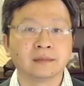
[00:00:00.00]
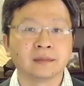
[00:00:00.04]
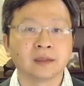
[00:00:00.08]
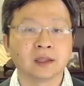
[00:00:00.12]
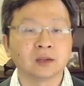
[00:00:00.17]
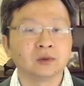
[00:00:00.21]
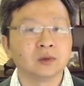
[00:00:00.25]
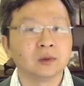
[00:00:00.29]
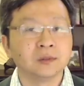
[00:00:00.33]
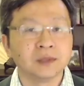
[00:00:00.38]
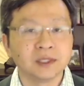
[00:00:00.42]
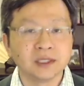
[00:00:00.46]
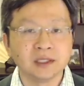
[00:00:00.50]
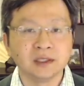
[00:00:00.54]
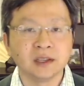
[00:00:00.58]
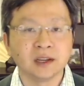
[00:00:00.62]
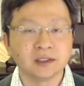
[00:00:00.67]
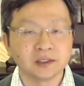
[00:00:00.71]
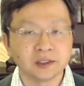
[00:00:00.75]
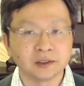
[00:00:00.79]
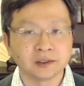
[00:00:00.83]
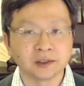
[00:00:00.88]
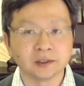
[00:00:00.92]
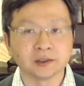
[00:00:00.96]
那我们今天
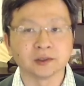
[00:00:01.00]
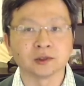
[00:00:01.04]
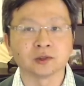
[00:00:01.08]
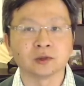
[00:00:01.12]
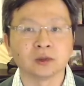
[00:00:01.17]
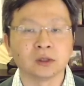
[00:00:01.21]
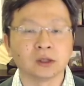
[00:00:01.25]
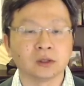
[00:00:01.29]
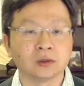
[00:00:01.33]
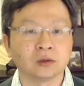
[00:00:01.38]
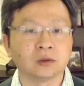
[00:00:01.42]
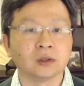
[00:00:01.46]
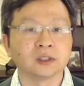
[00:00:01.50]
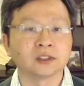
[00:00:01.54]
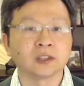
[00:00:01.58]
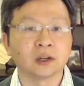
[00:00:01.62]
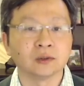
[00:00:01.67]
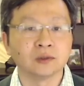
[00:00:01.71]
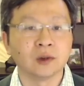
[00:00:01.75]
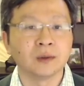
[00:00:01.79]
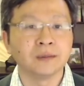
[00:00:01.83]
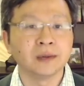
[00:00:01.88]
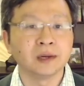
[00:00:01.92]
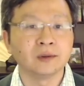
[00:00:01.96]
是只说了火烧
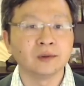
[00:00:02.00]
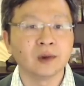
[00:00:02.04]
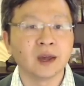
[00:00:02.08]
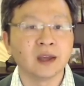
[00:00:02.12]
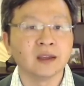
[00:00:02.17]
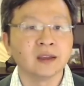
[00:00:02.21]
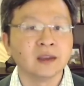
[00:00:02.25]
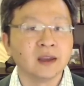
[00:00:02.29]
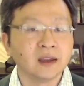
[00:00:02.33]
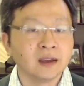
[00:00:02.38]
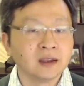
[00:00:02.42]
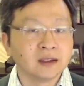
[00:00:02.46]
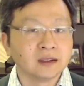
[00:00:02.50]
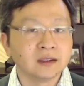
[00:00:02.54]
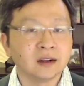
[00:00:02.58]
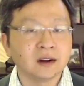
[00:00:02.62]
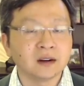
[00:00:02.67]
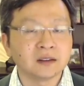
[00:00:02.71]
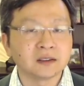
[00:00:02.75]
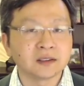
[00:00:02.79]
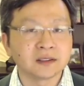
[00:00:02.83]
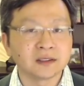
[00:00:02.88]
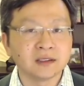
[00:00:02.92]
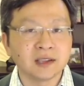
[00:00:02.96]
圆明园，第
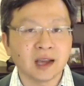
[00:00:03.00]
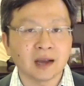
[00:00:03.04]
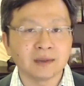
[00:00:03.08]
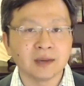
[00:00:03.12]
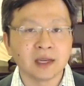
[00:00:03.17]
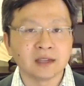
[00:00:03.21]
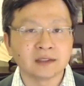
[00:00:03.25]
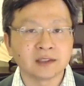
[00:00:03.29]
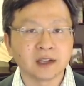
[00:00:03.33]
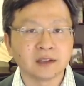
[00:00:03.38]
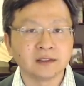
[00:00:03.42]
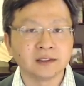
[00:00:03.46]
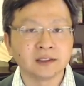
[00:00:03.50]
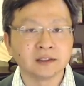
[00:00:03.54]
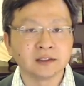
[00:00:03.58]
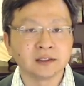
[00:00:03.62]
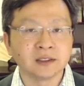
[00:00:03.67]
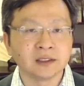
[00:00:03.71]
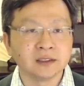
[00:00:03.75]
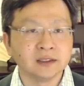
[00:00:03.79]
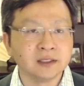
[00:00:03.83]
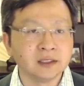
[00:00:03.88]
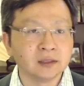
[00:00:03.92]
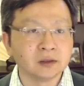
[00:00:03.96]
二次鸦片战争
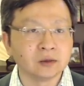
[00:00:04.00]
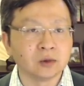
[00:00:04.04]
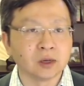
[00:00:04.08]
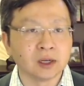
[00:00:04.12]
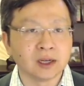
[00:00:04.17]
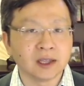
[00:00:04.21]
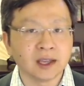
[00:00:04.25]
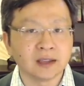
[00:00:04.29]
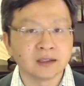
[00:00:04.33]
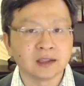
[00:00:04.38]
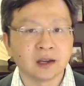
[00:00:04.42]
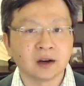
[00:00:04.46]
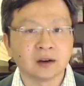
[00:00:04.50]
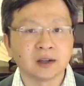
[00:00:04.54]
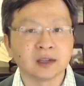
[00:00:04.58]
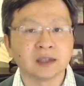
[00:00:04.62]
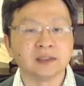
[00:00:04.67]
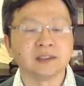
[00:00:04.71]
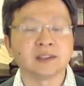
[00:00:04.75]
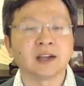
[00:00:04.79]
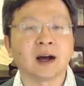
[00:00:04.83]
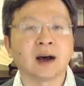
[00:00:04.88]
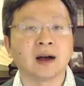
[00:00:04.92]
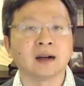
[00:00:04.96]
的因果链条很
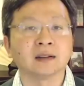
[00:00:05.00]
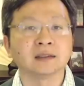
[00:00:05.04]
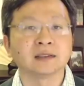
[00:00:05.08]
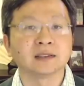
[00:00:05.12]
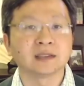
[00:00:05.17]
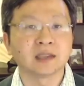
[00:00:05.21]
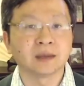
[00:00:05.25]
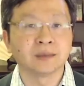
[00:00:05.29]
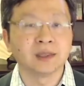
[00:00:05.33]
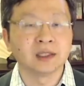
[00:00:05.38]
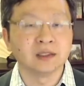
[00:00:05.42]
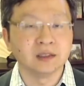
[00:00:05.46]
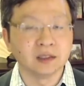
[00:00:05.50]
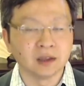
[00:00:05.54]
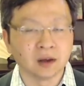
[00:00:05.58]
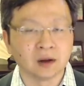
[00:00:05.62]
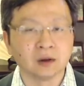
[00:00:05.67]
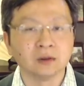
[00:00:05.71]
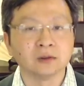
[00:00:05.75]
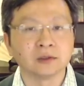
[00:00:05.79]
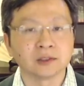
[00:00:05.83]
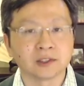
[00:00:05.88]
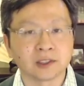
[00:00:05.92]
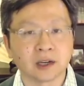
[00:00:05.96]
长，咱们以
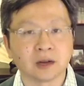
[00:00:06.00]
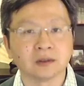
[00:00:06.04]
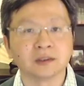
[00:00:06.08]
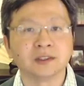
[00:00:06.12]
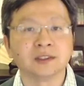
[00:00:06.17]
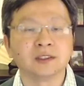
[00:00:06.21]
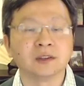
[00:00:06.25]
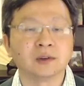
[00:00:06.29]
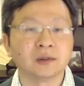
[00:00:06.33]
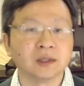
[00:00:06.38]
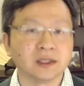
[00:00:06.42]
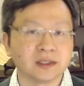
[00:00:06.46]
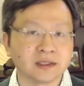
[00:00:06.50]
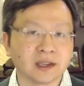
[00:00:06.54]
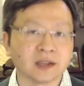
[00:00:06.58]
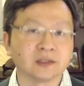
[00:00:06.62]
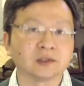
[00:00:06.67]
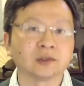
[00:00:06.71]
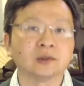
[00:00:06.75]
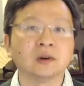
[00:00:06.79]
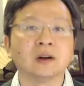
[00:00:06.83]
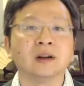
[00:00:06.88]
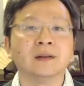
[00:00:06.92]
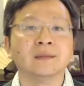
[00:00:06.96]
后找机会再
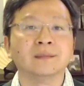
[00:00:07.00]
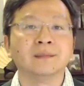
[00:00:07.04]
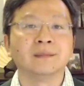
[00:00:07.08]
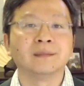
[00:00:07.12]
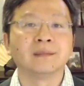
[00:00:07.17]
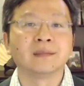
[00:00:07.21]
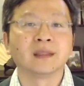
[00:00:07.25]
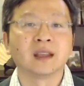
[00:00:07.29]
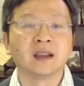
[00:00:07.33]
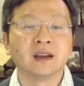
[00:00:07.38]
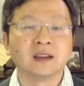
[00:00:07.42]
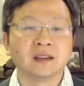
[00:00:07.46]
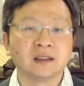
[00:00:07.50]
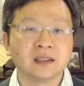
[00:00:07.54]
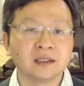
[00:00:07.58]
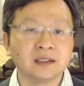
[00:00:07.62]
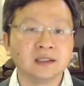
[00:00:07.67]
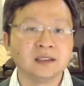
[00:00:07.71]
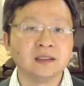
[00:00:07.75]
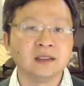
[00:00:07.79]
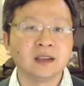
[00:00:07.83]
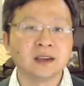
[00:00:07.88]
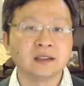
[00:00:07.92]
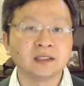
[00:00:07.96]
说。那
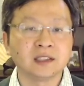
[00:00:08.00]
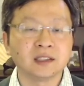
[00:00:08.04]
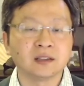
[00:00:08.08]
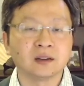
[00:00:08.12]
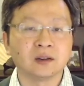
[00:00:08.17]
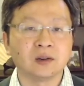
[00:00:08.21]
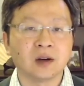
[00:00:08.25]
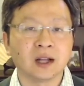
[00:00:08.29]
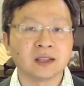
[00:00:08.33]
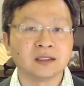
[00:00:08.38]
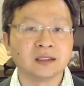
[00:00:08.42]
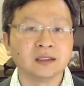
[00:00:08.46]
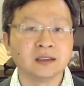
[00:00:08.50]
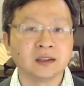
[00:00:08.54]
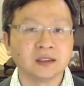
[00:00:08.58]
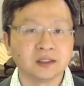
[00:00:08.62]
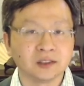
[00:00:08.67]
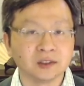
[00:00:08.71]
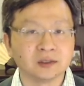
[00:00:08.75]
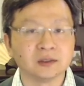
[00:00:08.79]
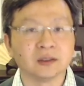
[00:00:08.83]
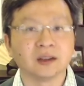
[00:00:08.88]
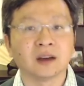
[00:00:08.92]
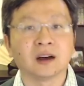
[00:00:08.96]
今天这个话题呢，
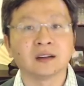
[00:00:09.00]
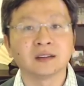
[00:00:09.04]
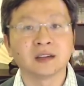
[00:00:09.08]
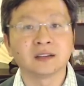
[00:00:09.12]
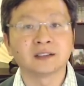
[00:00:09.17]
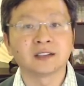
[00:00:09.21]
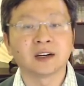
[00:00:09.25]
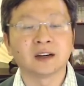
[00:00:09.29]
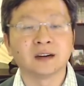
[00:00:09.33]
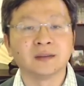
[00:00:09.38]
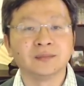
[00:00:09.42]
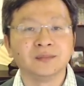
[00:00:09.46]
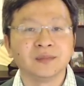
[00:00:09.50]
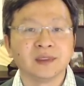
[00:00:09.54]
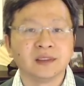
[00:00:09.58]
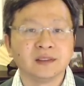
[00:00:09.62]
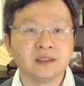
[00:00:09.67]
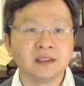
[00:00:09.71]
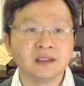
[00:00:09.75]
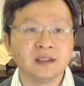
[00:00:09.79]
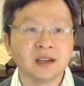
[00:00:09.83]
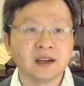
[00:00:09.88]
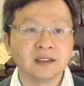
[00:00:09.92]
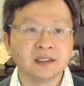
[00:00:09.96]
就聊到这儿。
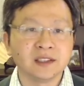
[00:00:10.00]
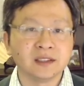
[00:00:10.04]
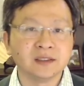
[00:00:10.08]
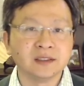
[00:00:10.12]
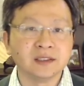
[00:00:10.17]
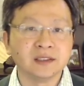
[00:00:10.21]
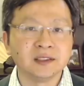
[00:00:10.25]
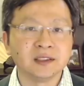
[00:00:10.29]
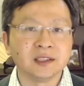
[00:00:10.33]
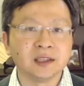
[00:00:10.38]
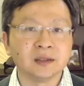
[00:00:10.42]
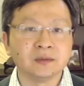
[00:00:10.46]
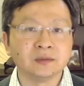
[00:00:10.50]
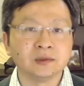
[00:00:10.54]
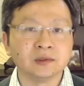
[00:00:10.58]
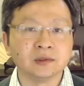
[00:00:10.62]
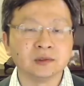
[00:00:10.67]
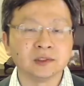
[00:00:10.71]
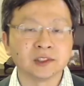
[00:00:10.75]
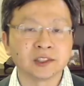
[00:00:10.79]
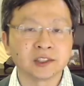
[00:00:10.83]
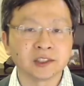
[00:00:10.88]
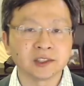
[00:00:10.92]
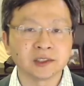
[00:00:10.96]
今天这集节
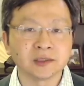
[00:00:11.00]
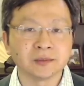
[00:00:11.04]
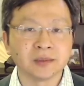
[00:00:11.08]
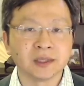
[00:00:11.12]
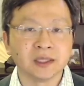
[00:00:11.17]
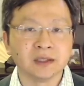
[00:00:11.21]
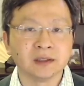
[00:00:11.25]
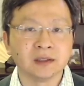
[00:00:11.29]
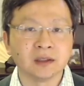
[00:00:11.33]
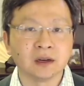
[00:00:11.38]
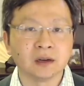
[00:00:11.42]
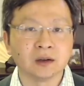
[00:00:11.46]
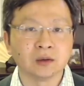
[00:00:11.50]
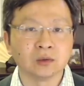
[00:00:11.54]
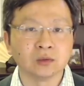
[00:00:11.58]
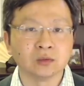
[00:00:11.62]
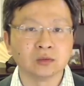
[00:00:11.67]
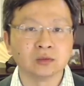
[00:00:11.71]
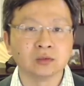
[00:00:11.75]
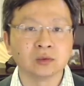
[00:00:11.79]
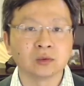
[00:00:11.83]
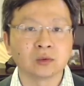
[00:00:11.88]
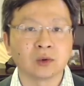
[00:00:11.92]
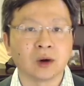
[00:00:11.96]
目视频的
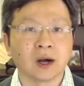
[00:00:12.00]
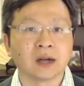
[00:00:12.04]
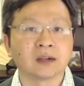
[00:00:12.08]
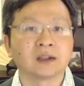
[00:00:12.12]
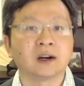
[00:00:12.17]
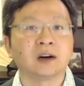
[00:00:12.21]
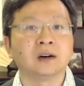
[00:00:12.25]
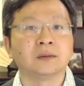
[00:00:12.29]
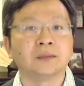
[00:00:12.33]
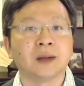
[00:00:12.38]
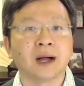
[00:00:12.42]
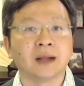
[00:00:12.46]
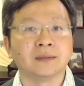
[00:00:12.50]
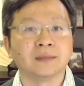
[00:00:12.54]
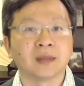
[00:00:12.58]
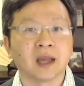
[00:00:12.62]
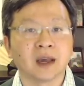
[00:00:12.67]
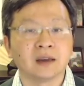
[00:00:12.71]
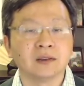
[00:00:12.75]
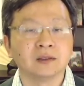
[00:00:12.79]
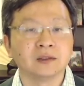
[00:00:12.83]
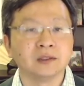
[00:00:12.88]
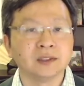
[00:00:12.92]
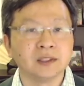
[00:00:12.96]
无广告版，
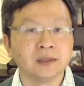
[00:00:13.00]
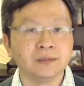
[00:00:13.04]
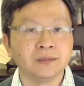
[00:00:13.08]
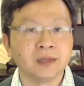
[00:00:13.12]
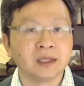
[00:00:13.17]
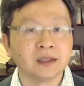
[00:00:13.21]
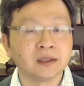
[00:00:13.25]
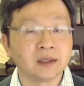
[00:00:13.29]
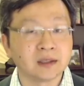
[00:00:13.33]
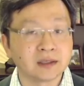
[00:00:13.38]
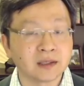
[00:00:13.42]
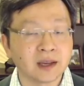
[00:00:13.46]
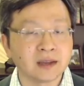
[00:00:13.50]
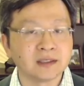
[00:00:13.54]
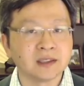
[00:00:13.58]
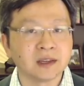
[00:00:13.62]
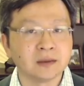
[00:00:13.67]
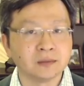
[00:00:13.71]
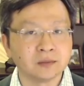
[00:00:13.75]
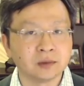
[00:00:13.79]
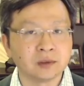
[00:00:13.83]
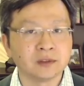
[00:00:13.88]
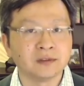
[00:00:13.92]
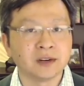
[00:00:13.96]
还有音频的在
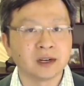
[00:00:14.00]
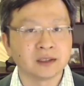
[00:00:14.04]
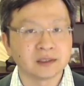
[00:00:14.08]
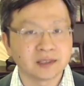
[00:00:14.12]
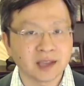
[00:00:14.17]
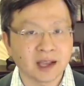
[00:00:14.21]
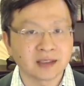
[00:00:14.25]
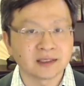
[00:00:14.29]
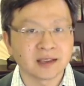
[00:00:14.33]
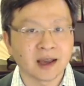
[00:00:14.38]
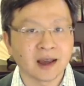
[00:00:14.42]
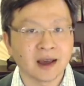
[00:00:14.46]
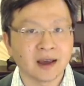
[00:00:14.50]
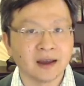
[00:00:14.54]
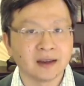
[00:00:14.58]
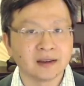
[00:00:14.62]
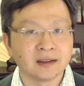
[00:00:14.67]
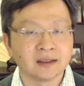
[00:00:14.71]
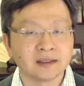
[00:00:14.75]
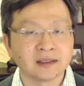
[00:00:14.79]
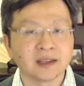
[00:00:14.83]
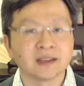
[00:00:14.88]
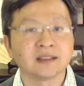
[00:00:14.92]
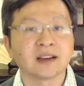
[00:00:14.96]
线播放、下载，
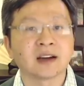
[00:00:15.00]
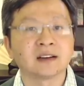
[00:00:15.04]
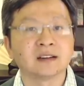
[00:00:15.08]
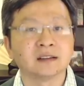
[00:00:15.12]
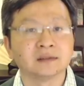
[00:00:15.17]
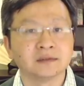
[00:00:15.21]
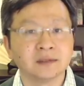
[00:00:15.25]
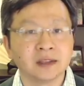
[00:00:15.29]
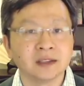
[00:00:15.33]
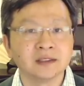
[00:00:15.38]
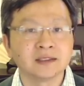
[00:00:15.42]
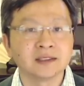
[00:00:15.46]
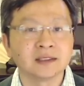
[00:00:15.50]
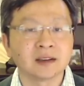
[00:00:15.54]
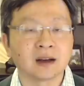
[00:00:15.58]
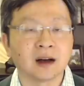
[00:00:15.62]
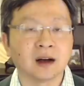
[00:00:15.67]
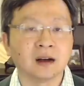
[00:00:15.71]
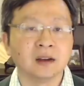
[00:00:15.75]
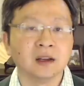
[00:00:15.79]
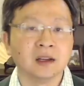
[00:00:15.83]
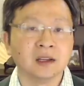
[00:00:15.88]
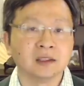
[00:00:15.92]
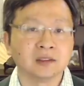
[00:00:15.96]
再加上文字
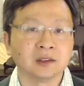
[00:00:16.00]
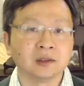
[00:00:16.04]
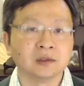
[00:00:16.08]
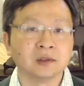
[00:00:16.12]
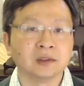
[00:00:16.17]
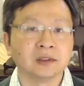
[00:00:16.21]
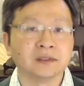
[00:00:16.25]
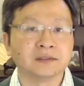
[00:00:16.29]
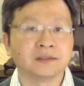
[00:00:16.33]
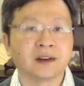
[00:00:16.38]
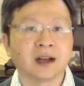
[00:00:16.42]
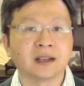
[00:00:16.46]
稿，都会发